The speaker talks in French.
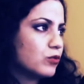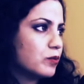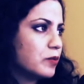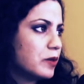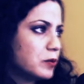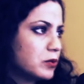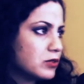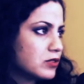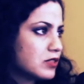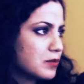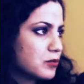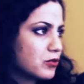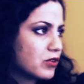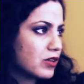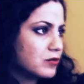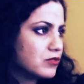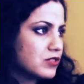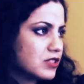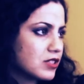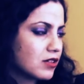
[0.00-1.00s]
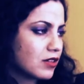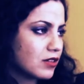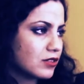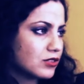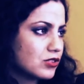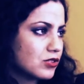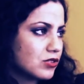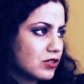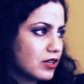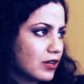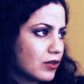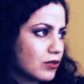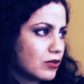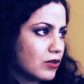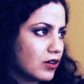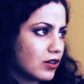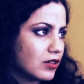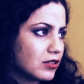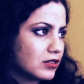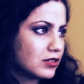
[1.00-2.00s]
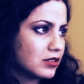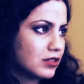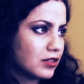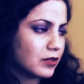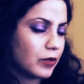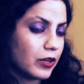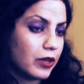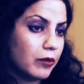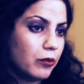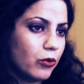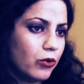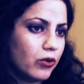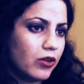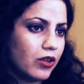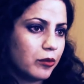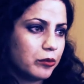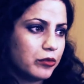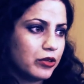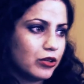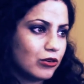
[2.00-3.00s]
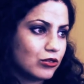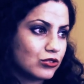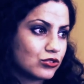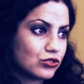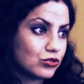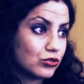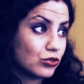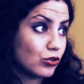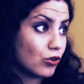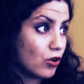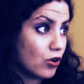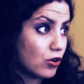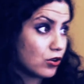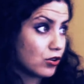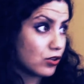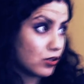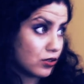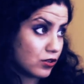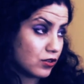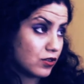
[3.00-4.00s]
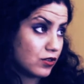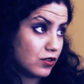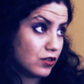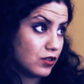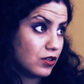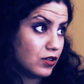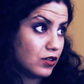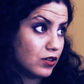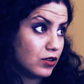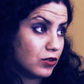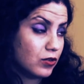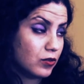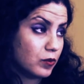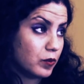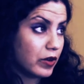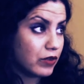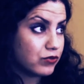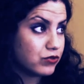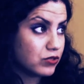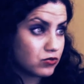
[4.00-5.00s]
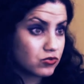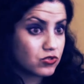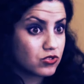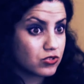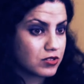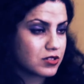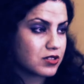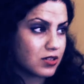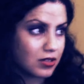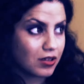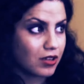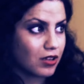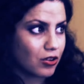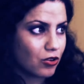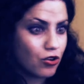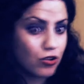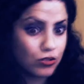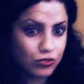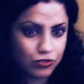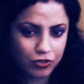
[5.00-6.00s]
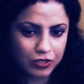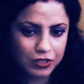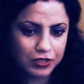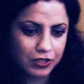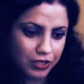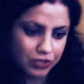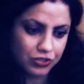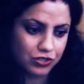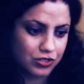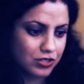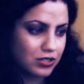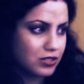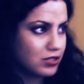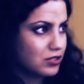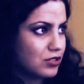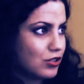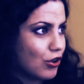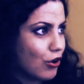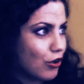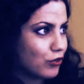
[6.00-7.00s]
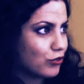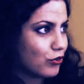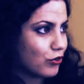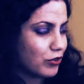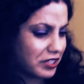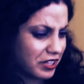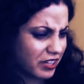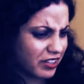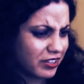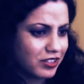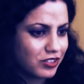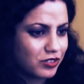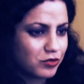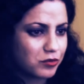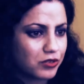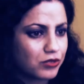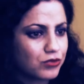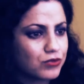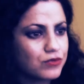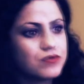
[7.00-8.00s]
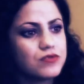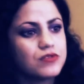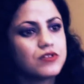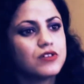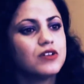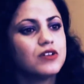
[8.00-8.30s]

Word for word: vont pas prendre ça pour la musique traditionnelle, quoi. C'est vraiment un mélange de rock. Parfois, on sent que c'est très rock dans l'énergie, dans, les rythmes et tout.